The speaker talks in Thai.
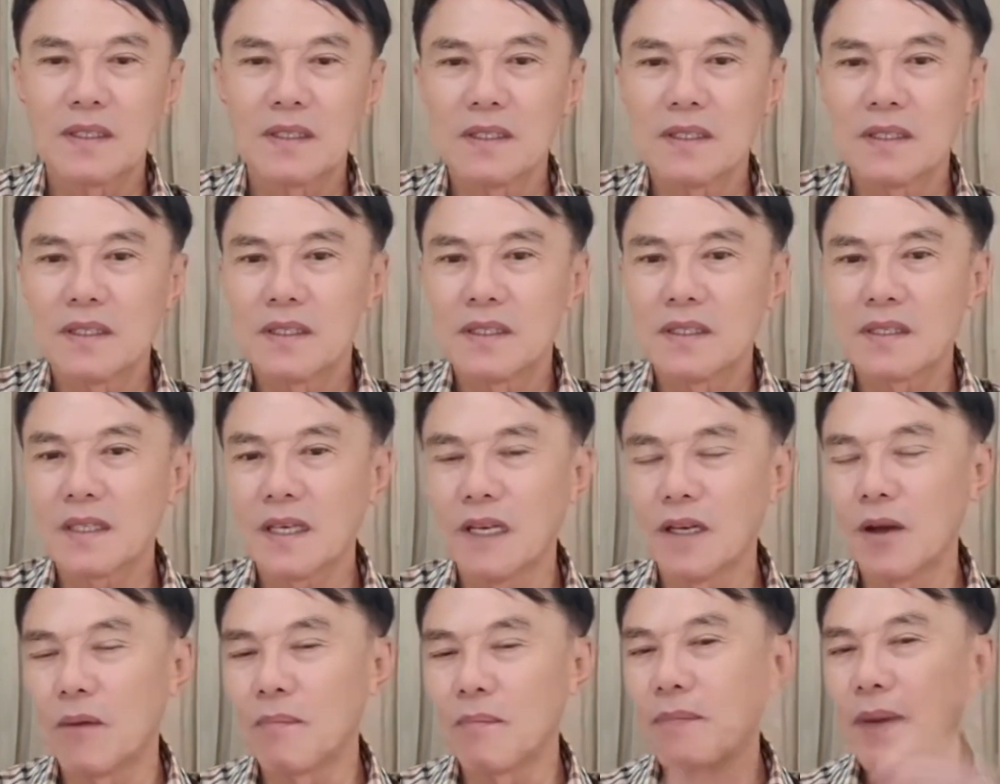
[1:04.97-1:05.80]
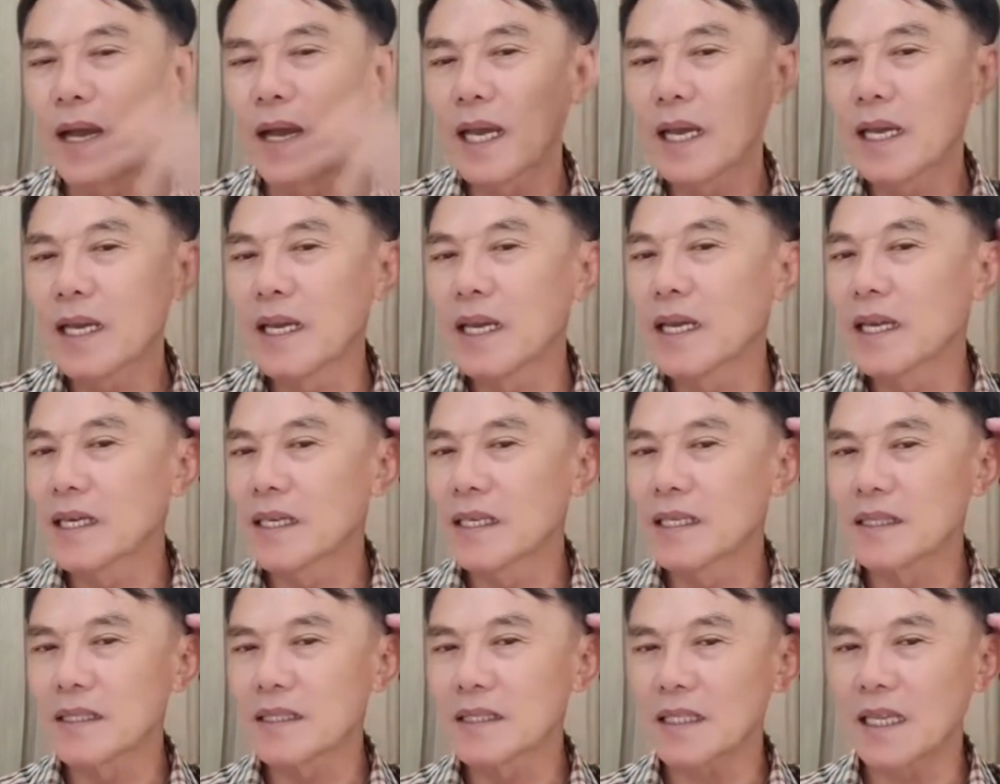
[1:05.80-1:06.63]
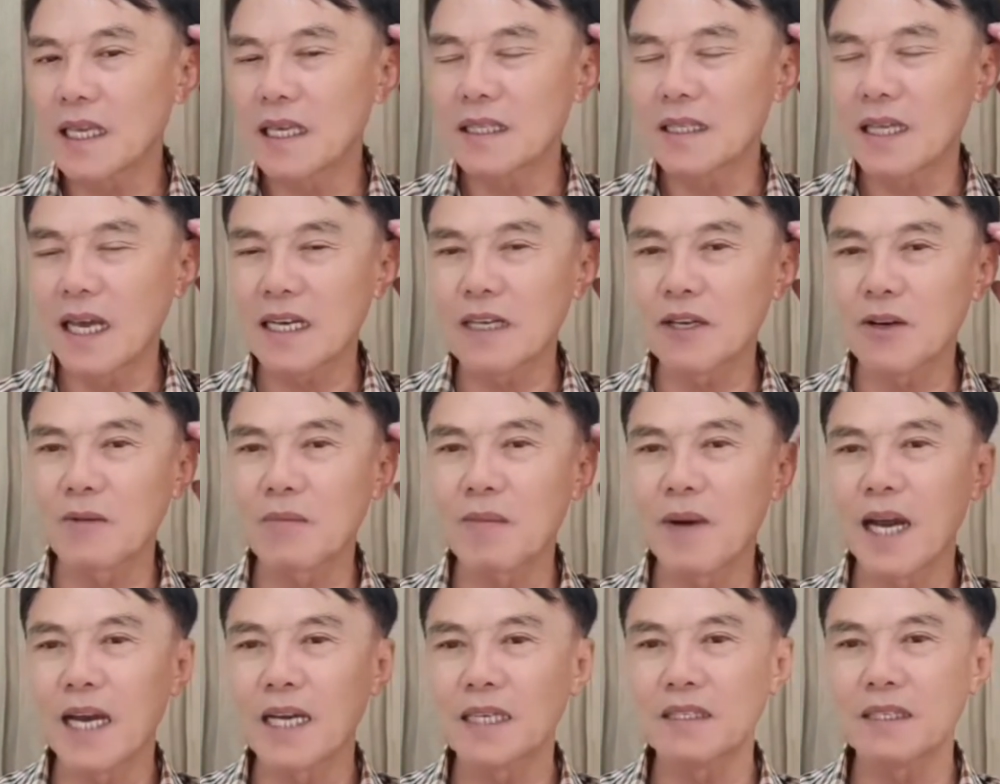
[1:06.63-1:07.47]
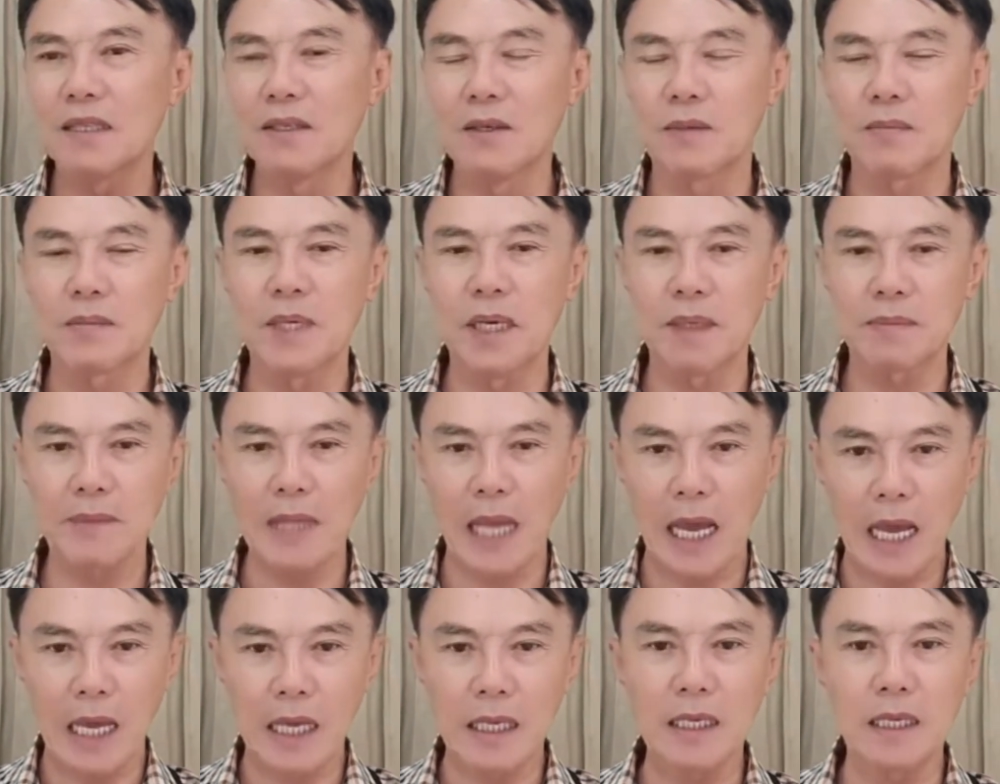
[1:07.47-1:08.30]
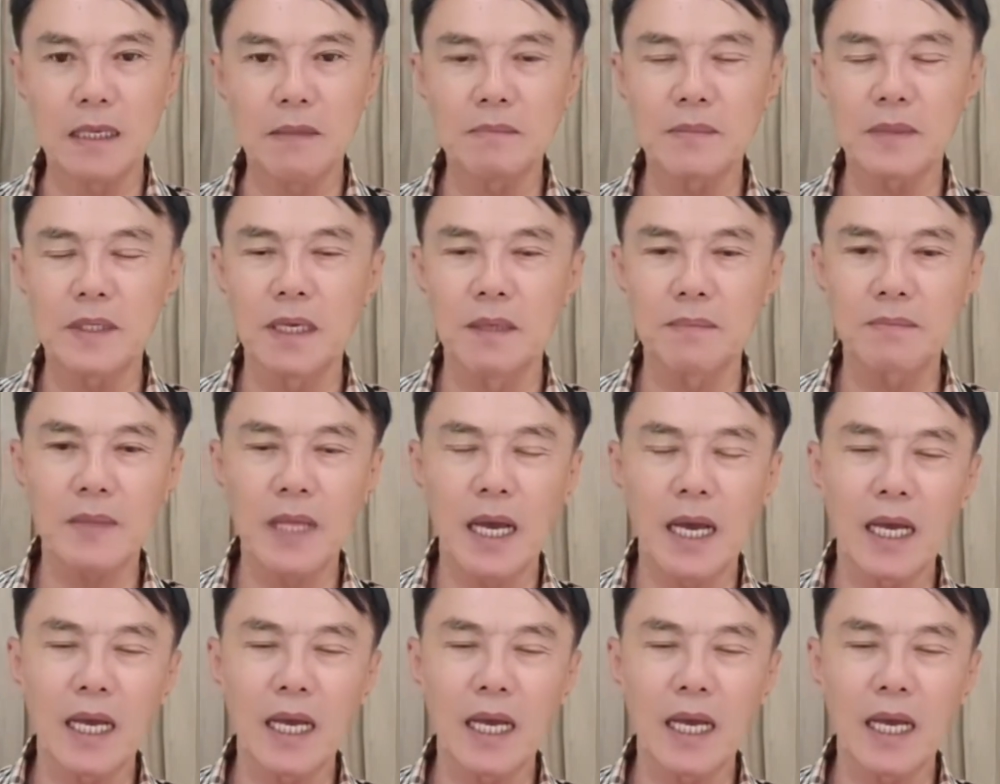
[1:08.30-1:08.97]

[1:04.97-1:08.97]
สลบไปไปทัดดอกไม้สลบเกือบตายครับ เกือบตาย